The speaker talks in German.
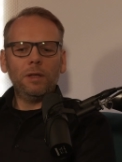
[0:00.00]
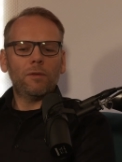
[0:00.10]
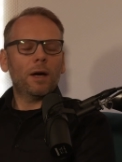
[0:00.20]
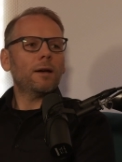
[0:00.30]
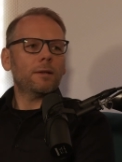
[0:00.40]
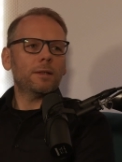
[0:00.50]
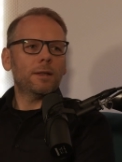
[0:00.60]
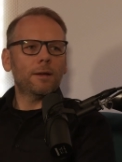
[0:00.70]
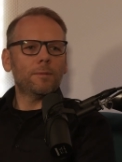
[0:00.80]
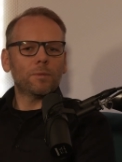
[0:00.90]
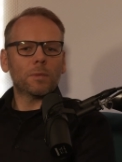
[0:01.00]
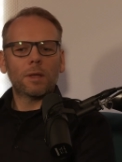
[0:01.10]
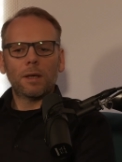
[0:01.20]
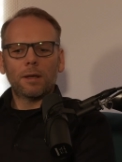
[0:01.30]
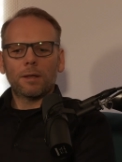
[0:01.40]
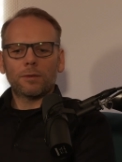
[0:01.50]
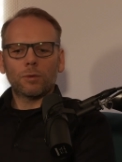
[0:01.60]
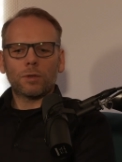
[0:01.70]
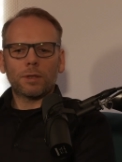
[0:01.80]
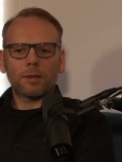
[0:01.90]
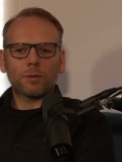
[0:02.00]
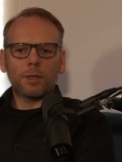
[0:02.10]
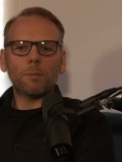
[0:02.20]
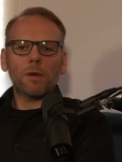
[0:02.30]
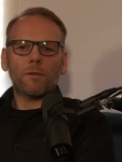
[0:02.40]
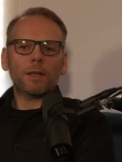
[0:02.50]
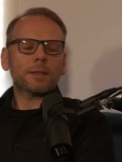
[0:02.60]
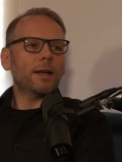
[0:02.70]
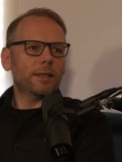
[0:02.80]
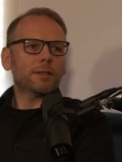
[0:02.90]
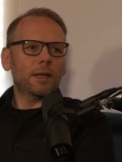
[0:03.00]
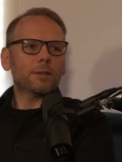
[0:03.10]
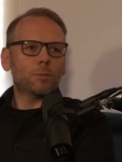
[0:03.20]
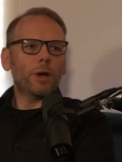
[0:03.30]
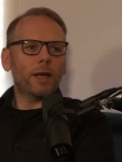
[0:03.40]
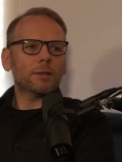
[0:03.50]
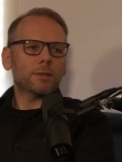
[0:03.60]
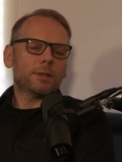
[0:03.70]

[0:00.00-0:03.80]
Viva ähm, sozusagen zusammengefasst als, als Brand.